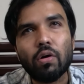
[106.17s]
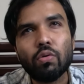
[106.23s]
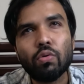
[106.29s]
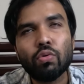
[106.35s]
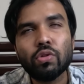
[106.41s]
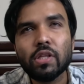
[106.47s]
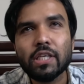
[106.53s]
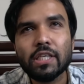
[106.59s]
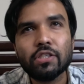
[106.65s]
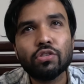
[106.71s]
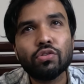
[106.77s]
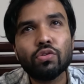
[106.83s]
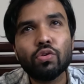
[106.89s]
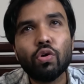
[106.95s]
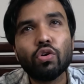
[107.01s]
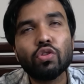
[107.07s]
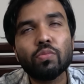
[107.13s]
কোন দেশের জন্য
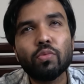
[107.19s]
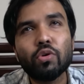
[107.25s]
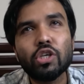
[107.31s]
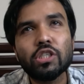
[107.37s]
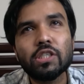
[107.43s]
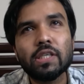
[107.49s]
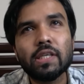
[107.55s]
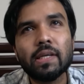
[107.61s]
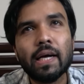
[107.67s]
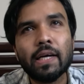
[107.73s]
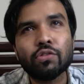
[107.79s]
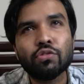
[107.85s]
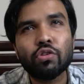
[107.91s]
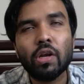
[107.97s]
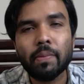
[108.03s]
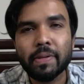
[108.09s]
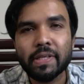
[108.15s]
কত বয়সের
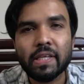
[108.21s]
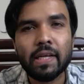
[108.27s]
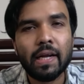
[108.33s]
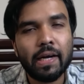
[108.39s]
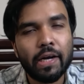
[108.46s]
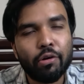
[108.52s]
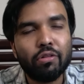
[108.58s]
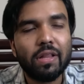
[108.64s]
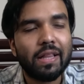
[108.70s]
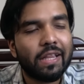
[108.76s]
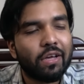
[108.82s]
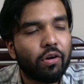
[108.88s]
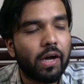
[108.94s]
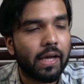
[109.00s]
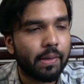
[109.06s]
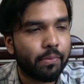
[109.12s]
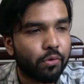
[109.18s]
অ্যাকচুয়ালি ভিসাটা রেগুলারলি
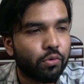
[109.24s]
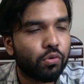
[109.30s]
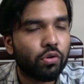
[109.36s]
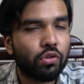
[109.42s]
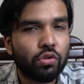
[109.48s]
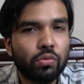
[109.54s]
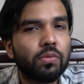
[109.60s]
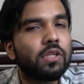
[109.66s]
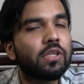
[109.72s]
হয় এবং কত